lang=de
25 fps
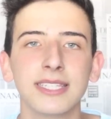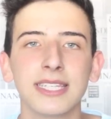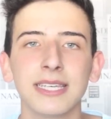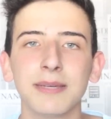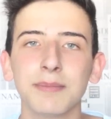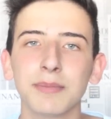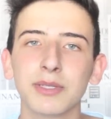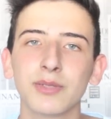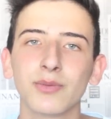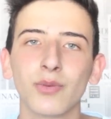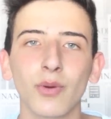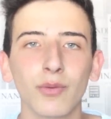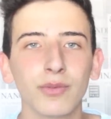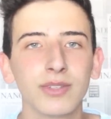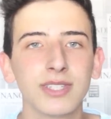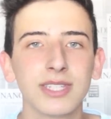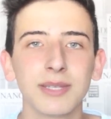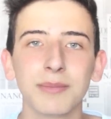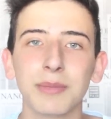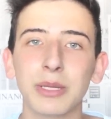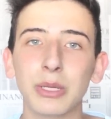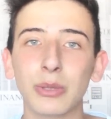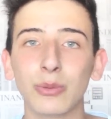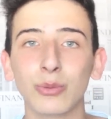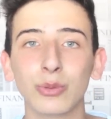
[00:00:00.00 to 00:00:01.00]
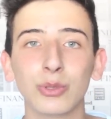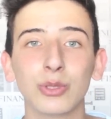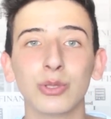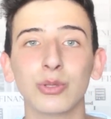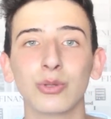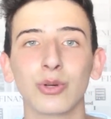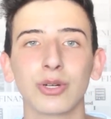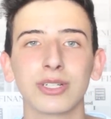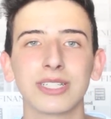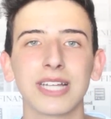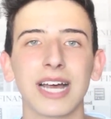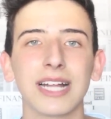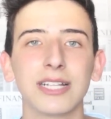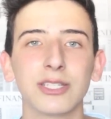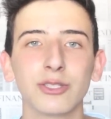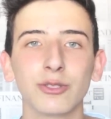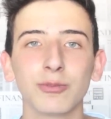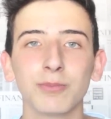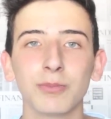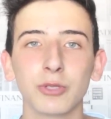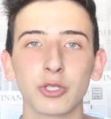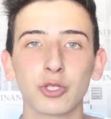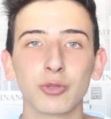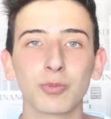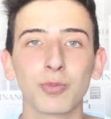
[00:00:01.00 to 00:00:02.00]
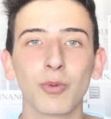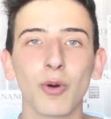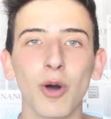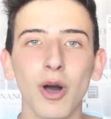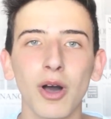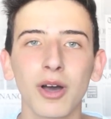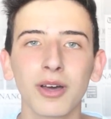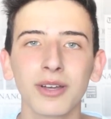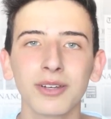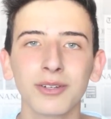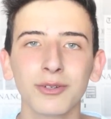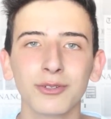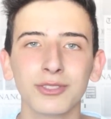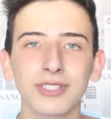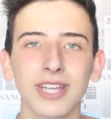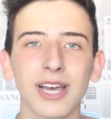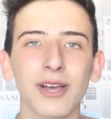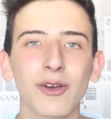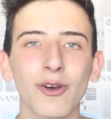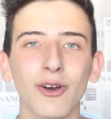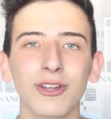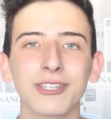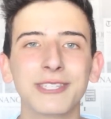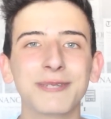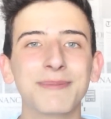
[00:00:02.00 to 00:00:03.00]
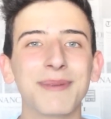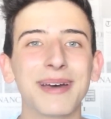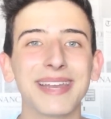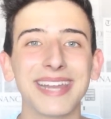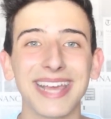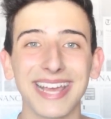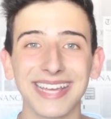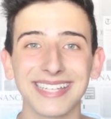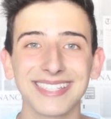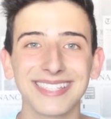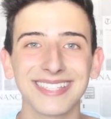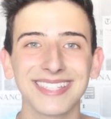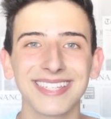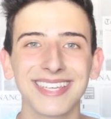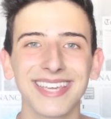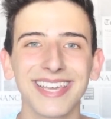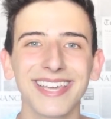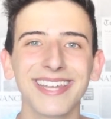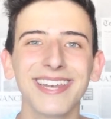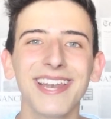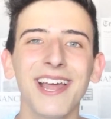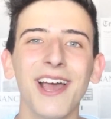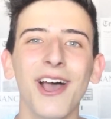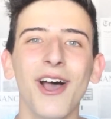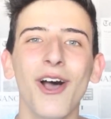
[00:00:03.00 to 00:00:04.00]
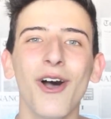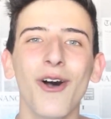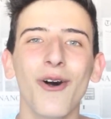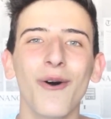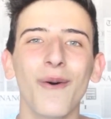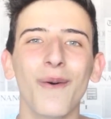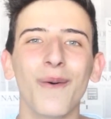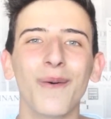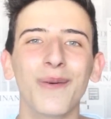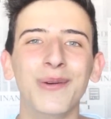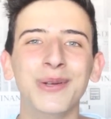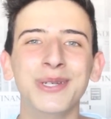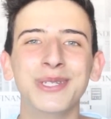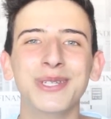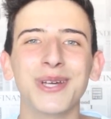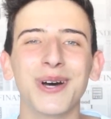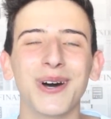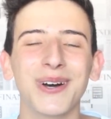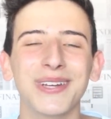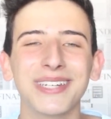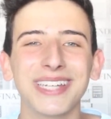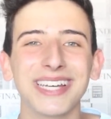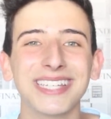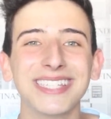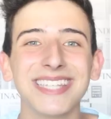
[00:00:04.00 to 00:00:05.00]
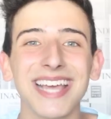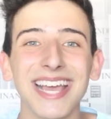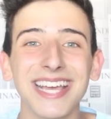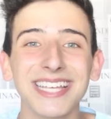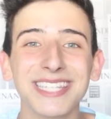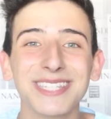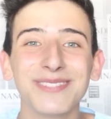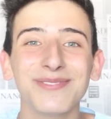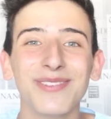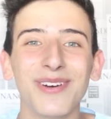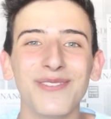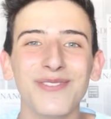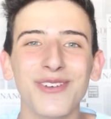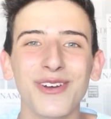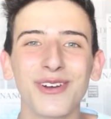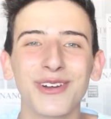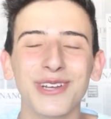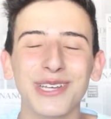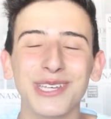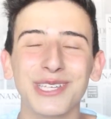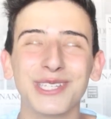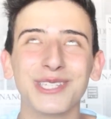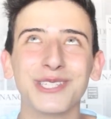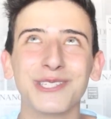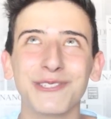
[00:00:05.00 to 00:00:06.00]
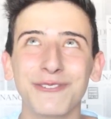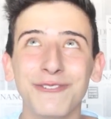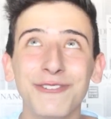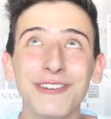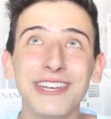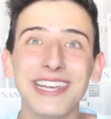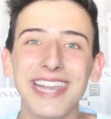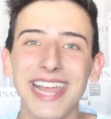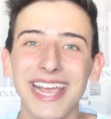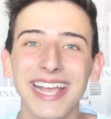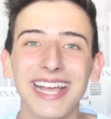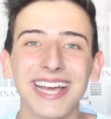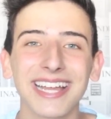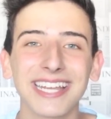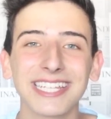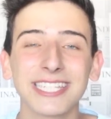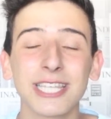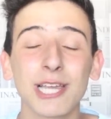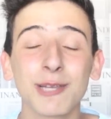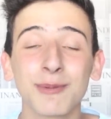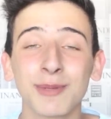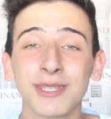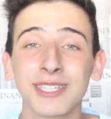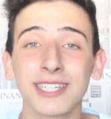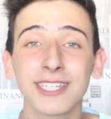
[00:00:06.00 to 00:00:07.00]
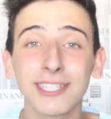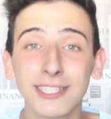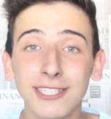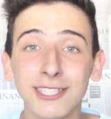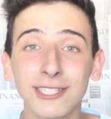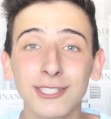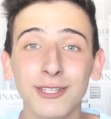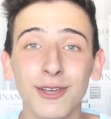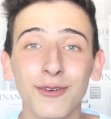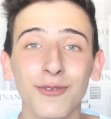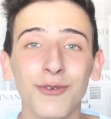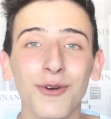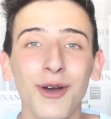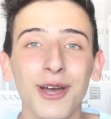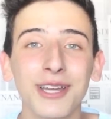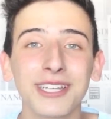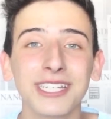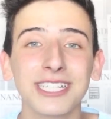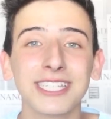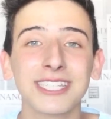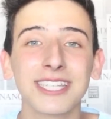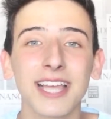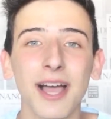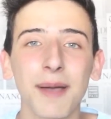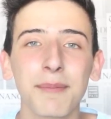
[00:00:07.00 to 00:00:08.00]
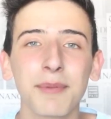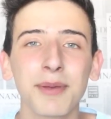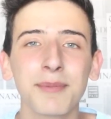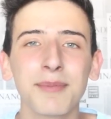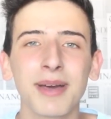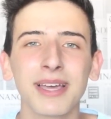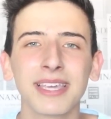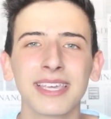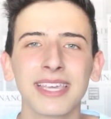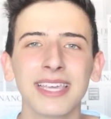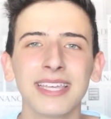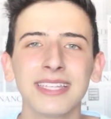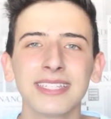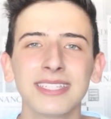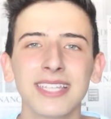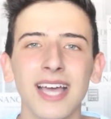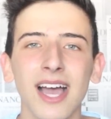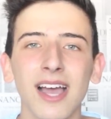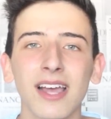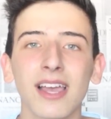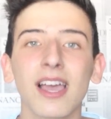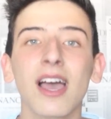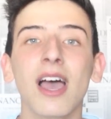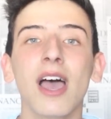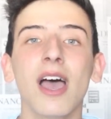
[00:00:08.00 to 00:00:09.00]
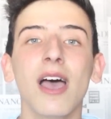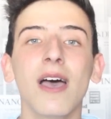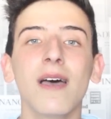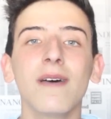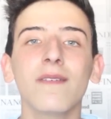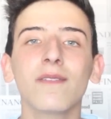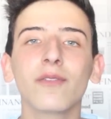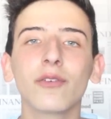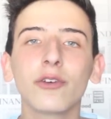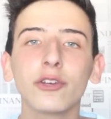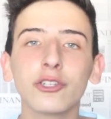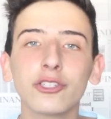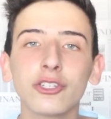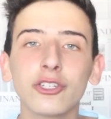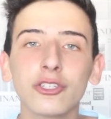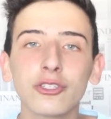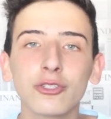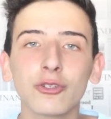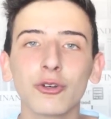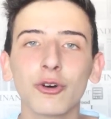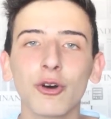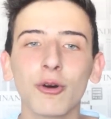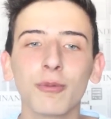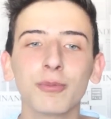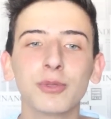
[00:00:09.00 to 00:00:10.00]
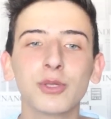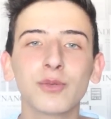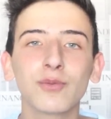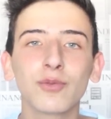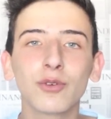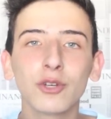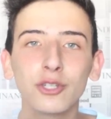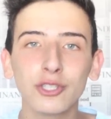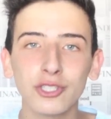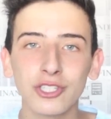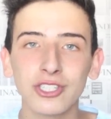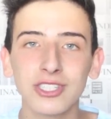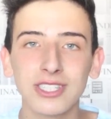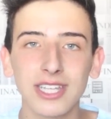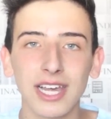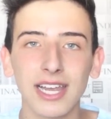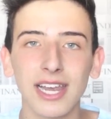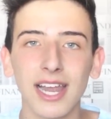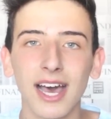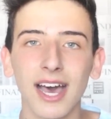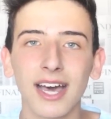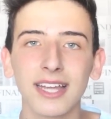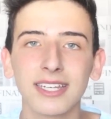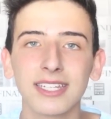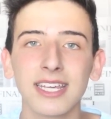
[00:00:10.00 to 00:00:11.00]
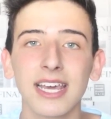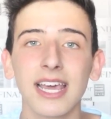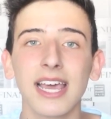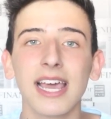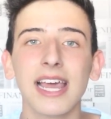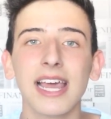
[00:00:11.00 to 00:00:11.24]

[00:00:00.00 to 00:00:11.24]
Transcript: 10 bis 15 Minuten dort halt so besprochen und dann konnte man essen gehen und oh, das Essen war wirklich so lecker, das hat mich richtig gefreut. Es gab immer jeden Tag frisches Obst, frischen Salat,